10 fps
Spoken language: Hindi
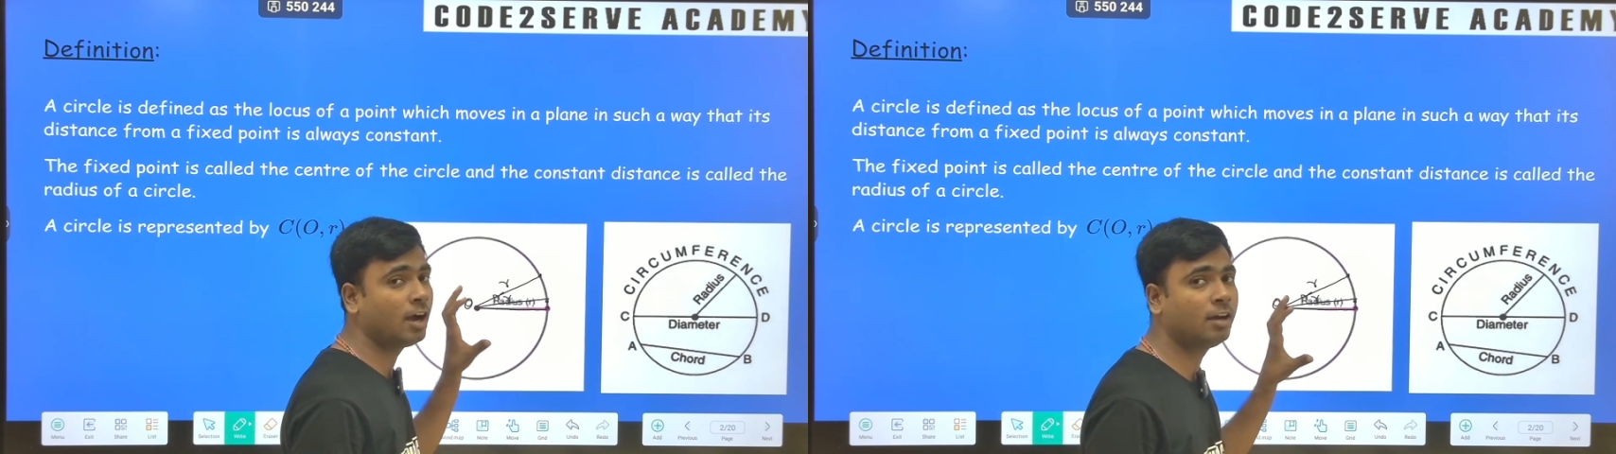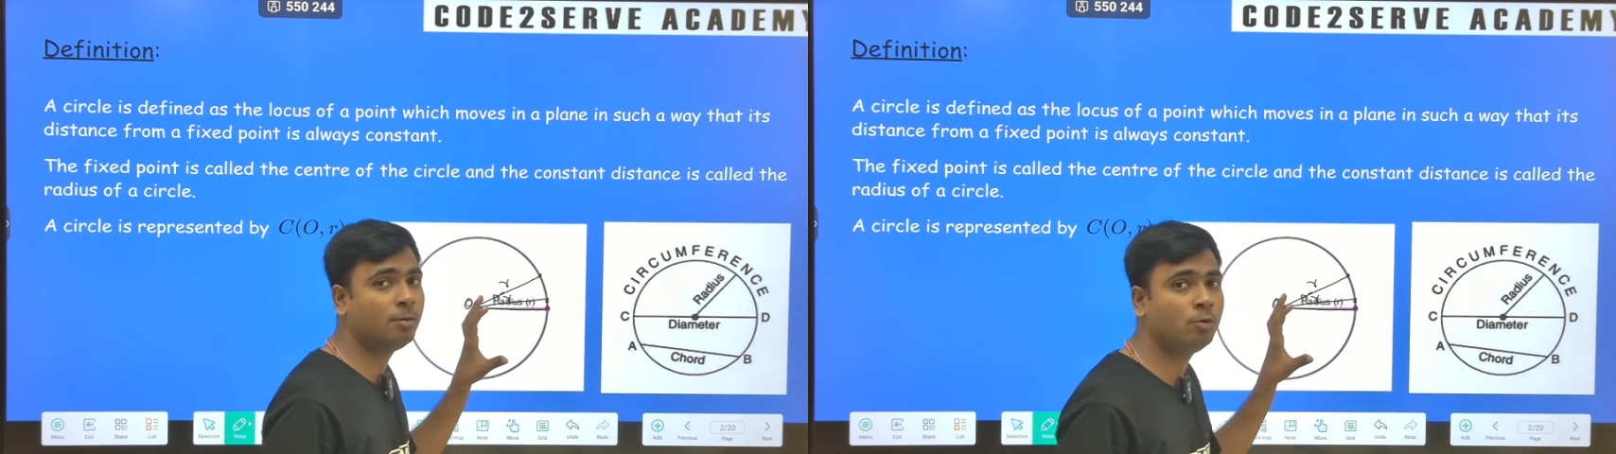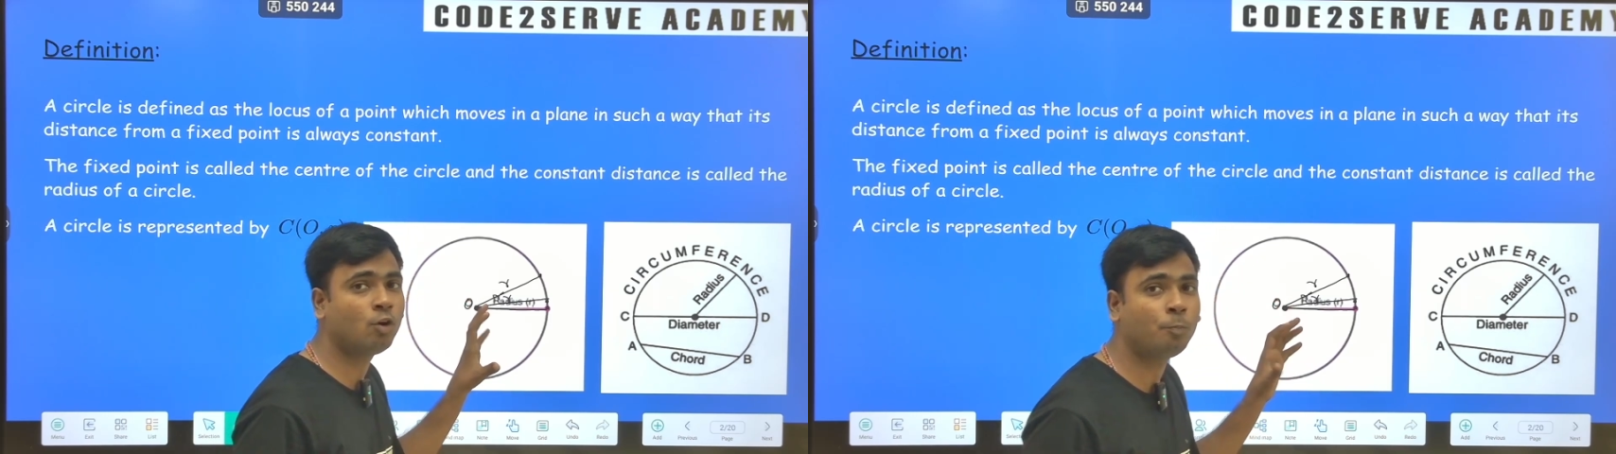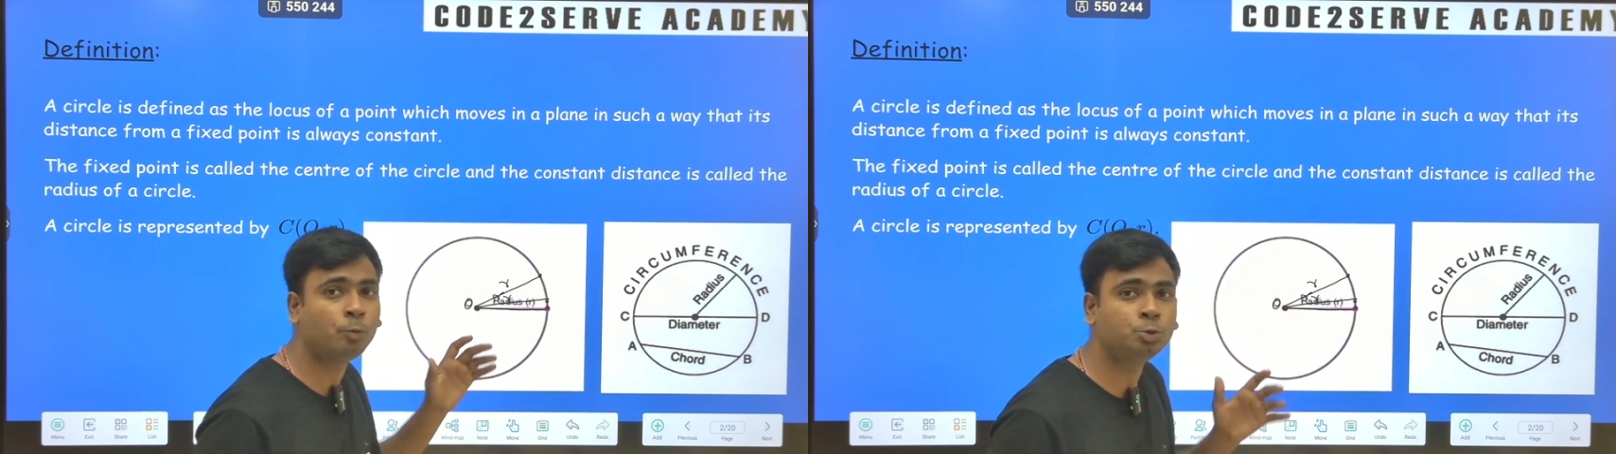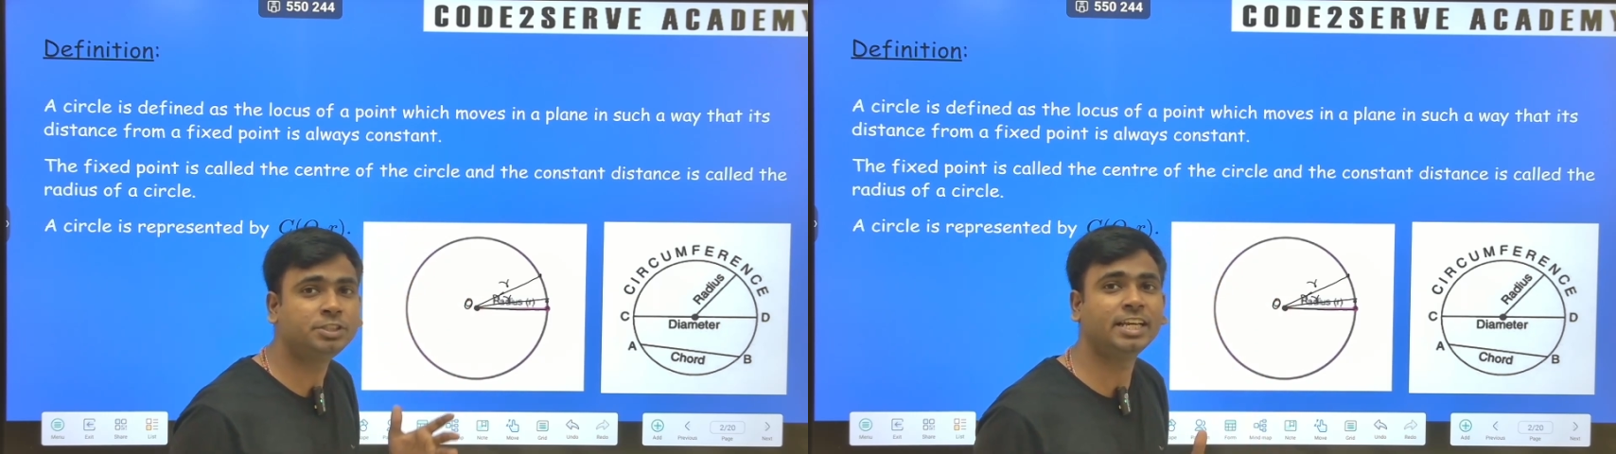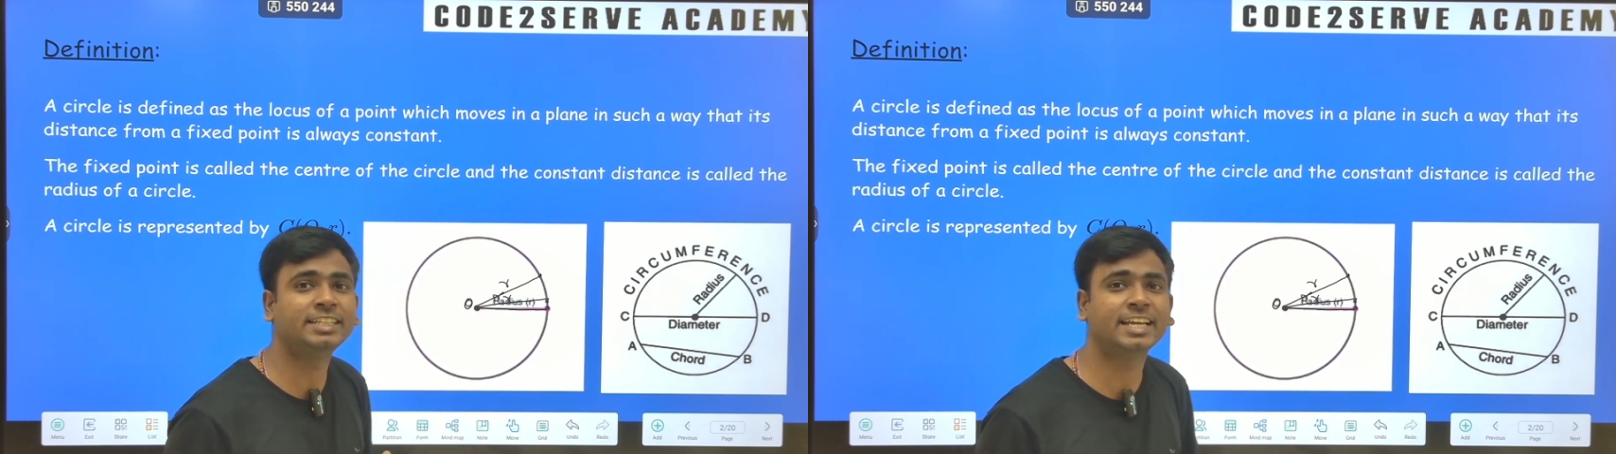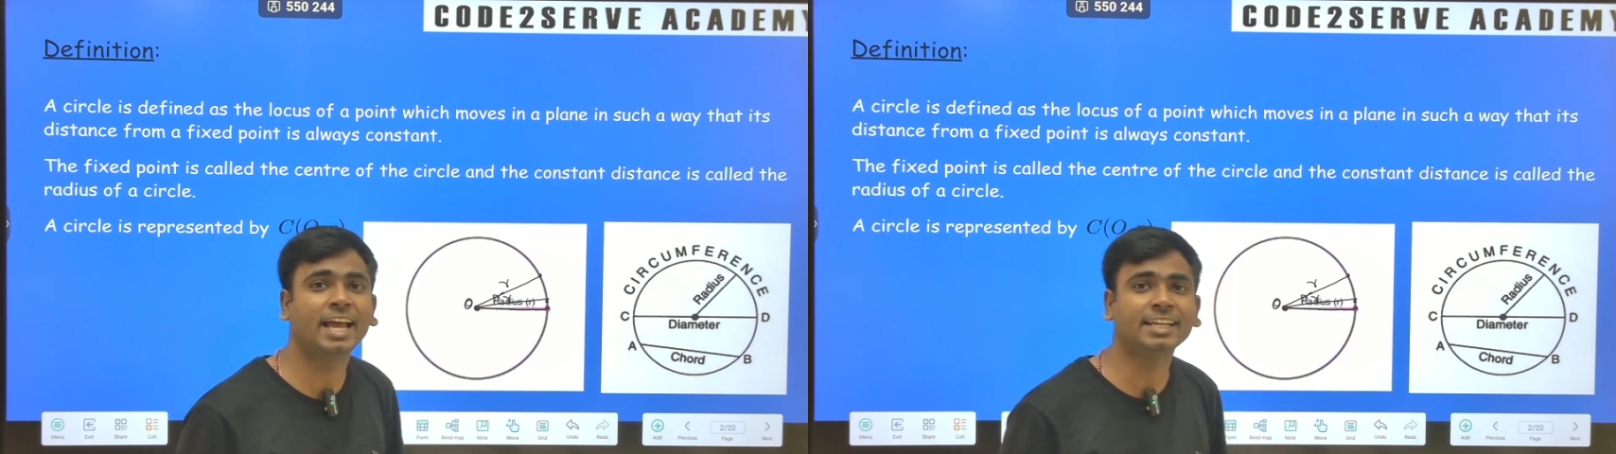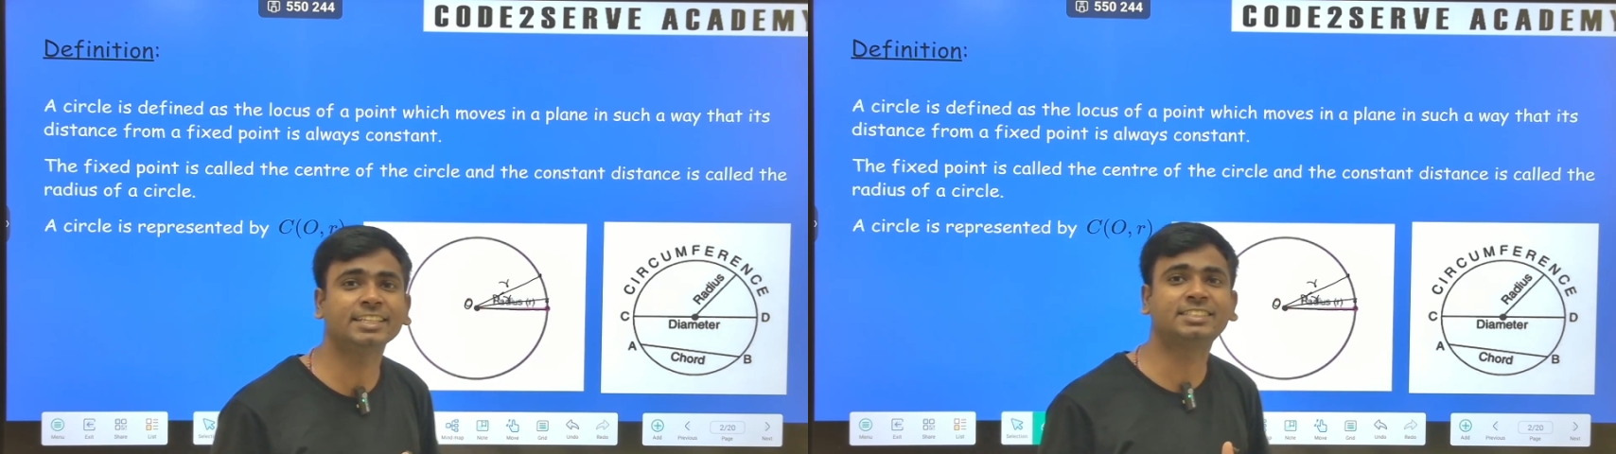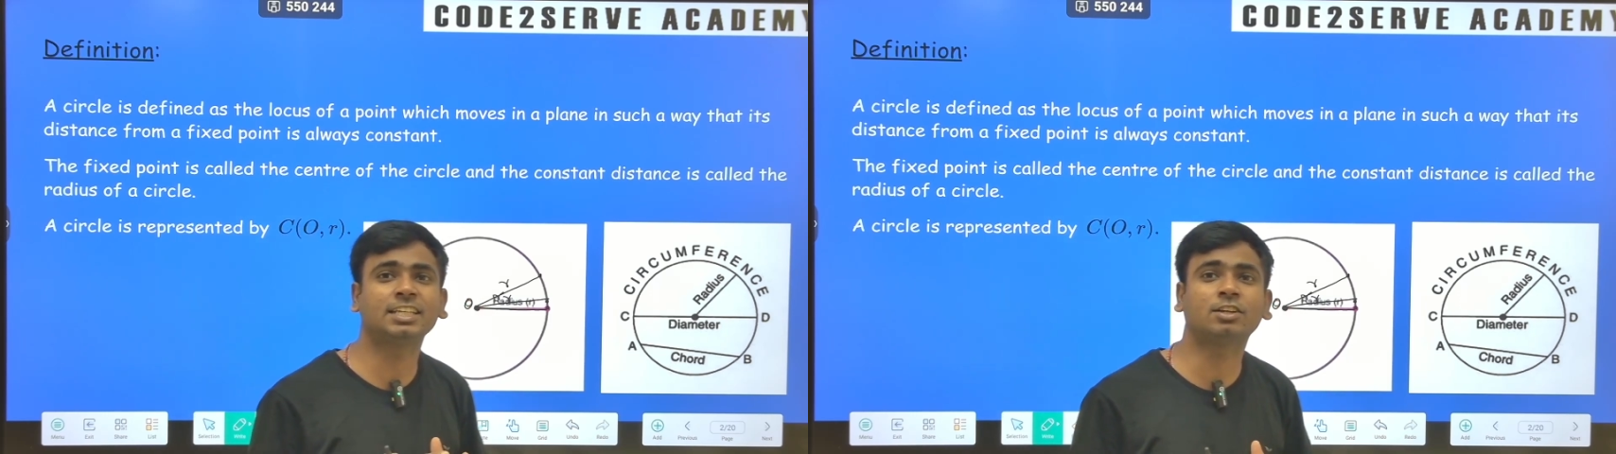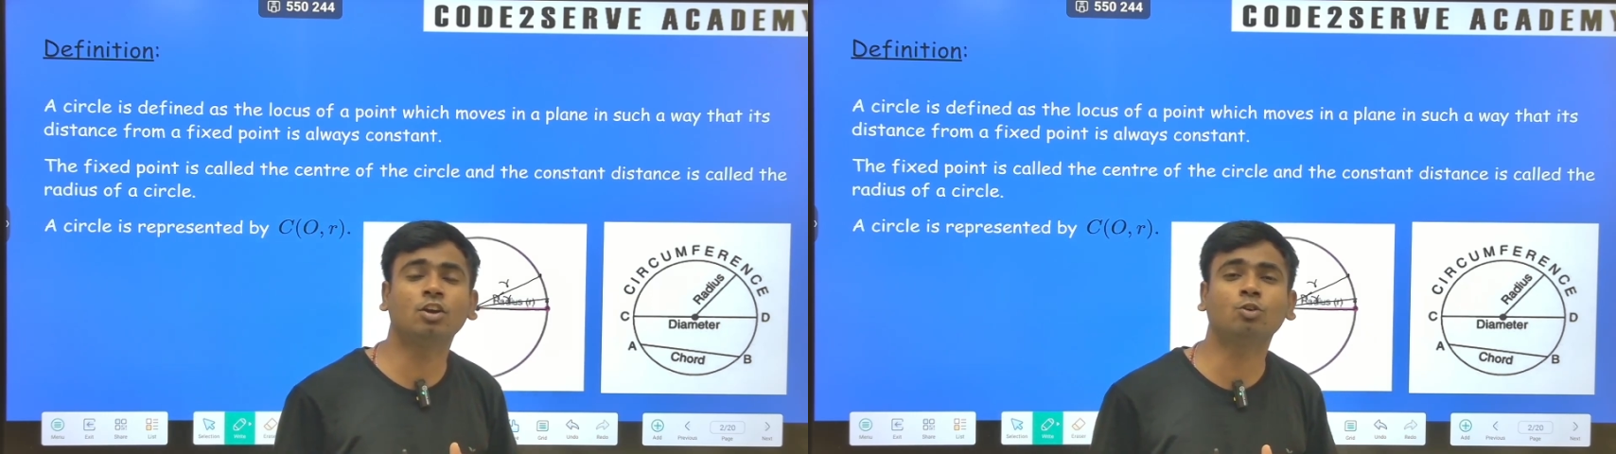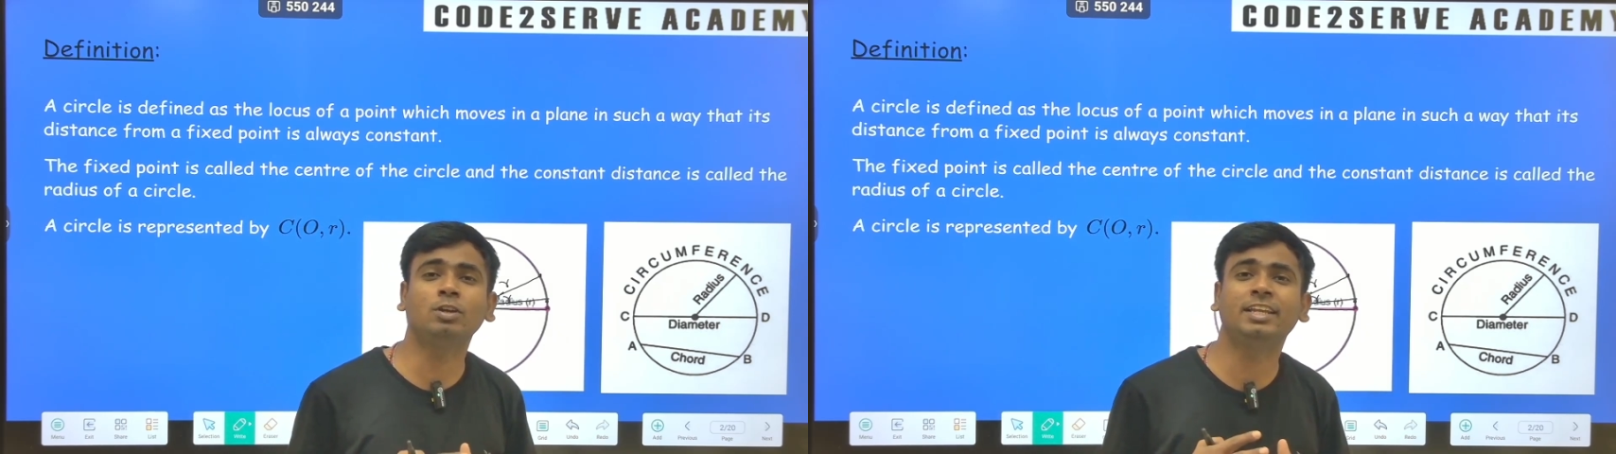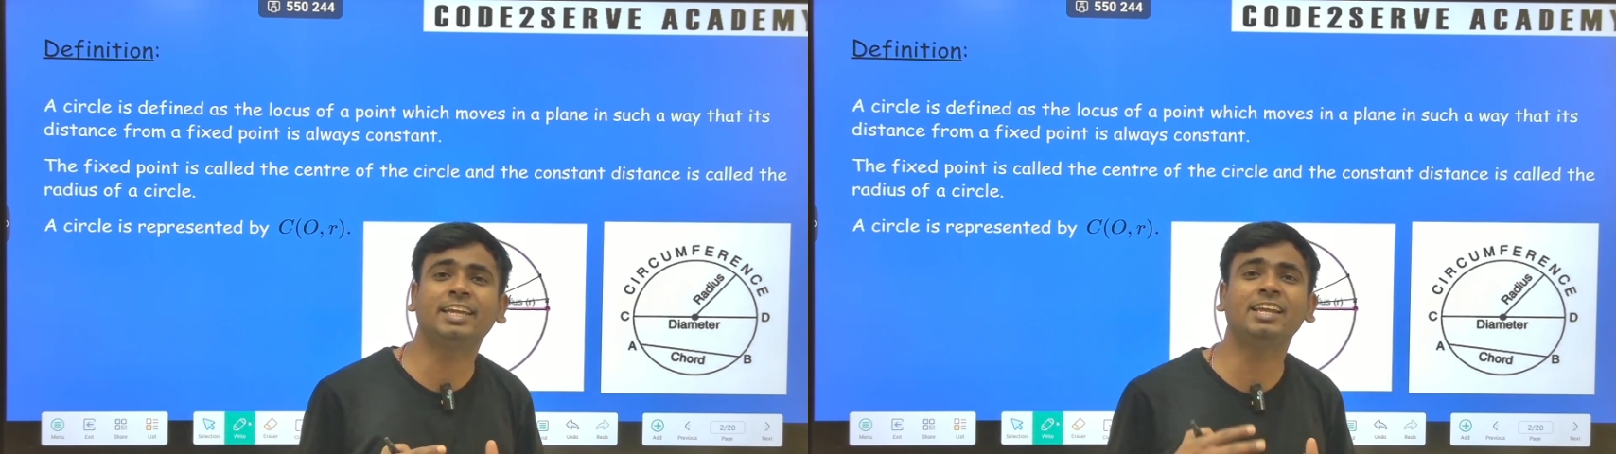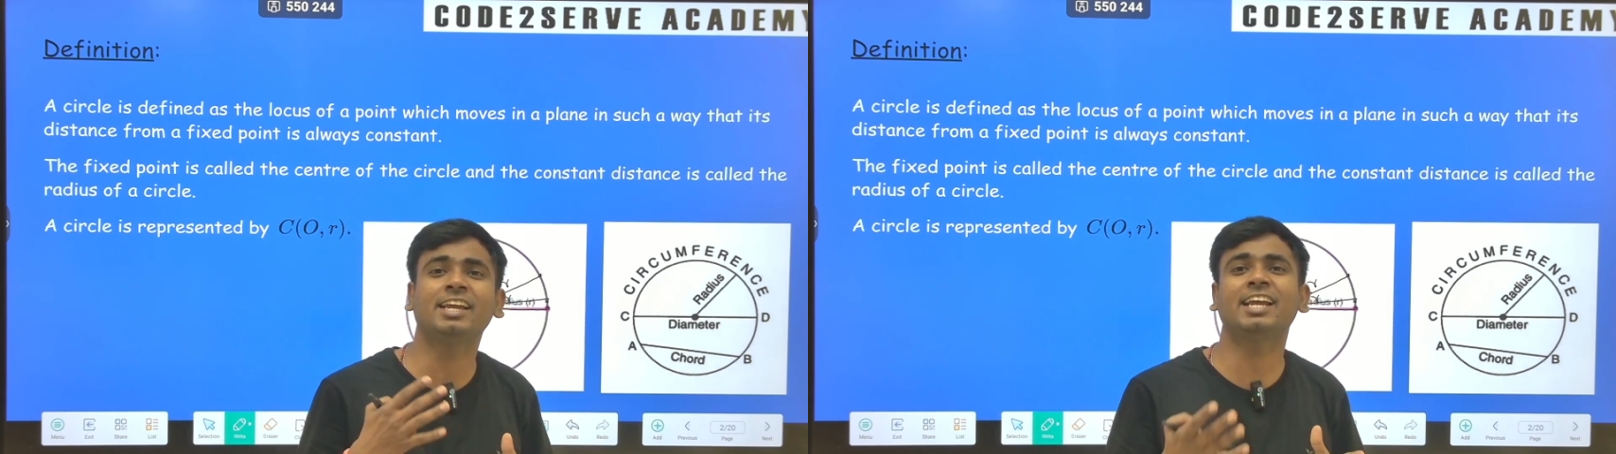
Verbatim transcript: अगर हम लोग को पूछ दिया जाए कि इस सर्कल को लिखेंगे